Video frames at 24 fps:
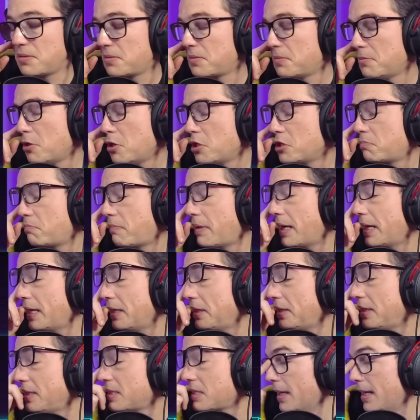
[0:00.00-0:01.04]
Como
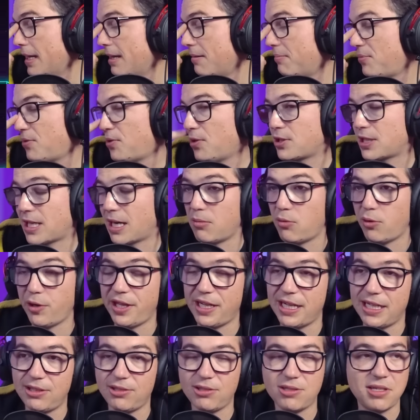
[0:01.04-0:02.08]
espaguetis, eran pocos
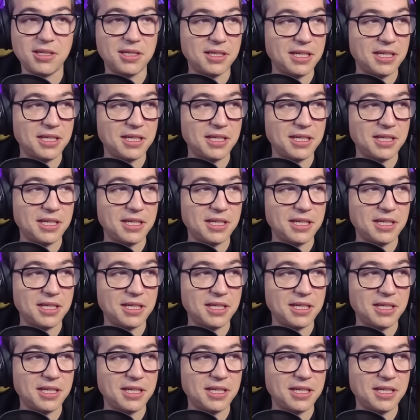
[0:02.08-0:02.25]
carbohidratos.